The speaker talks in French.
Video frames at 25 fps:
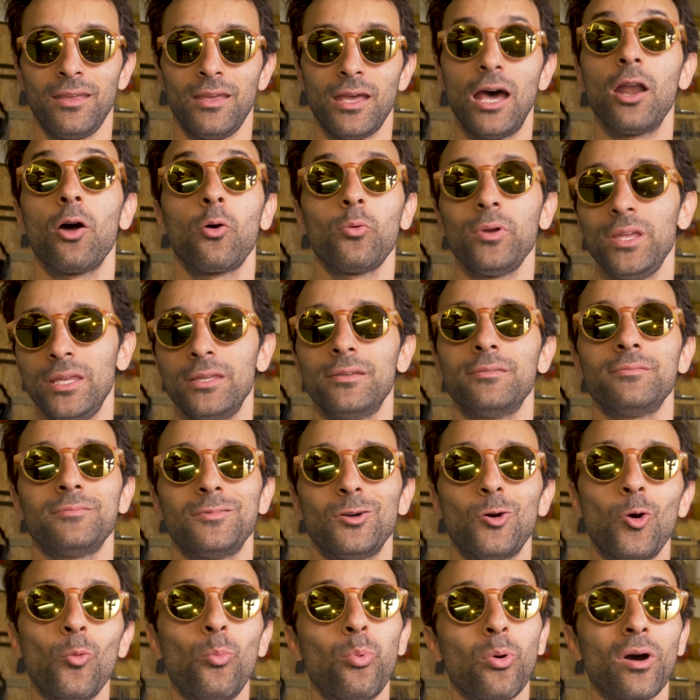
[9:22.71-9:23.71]
Alors oui,
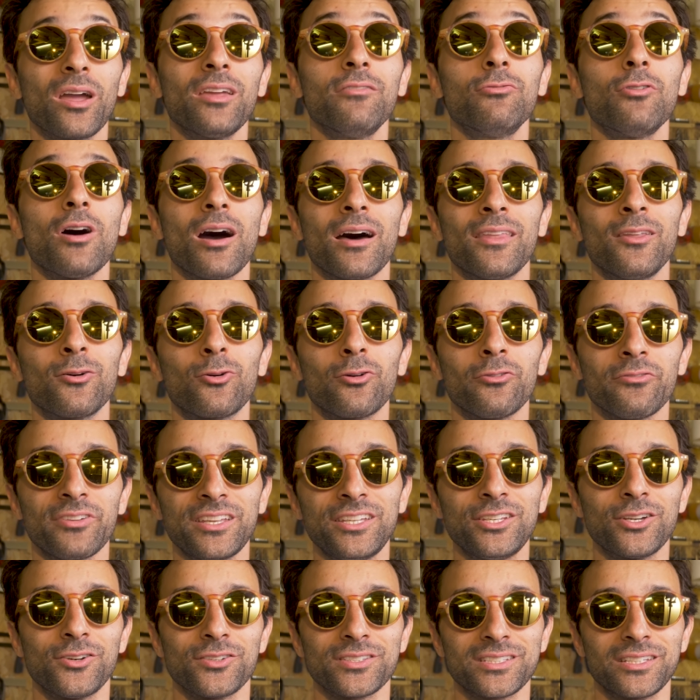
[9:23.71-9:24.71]
on pourrait y voir un
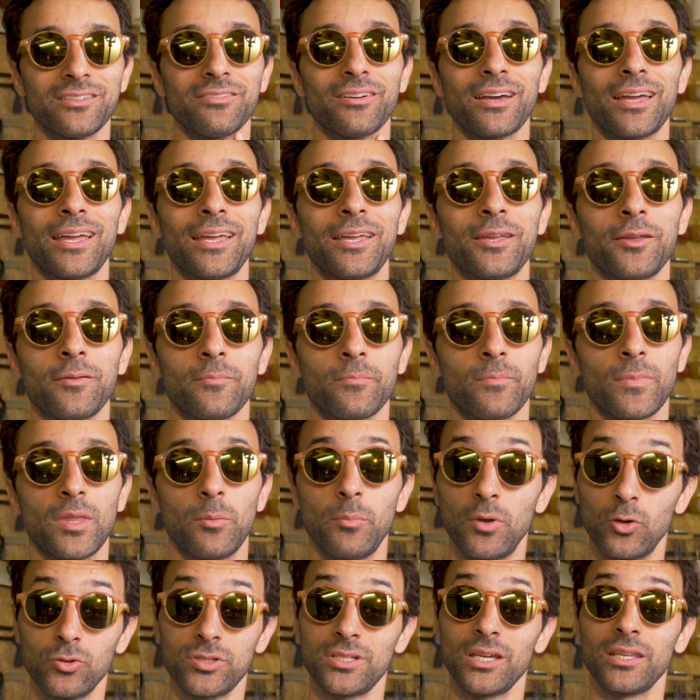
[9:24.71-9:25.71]
inconvénient, c'est vrai,
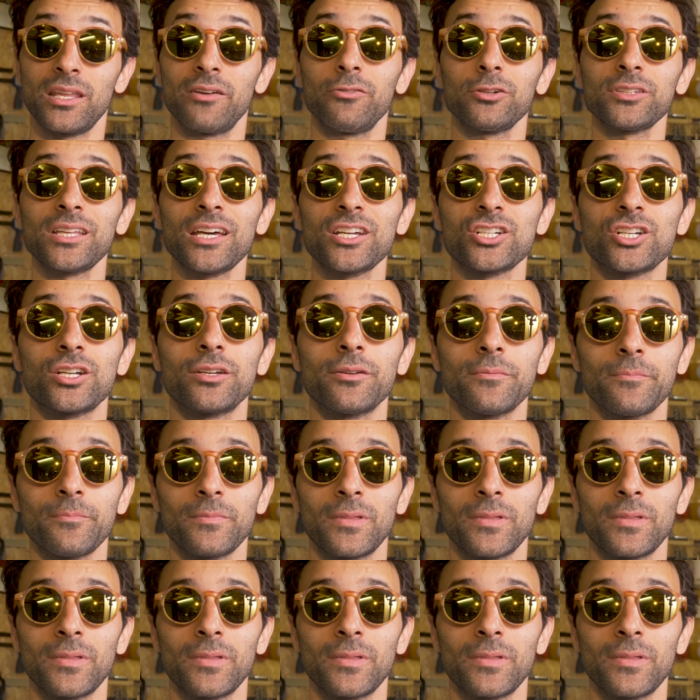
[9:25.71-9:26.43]
mais aussi un avantage.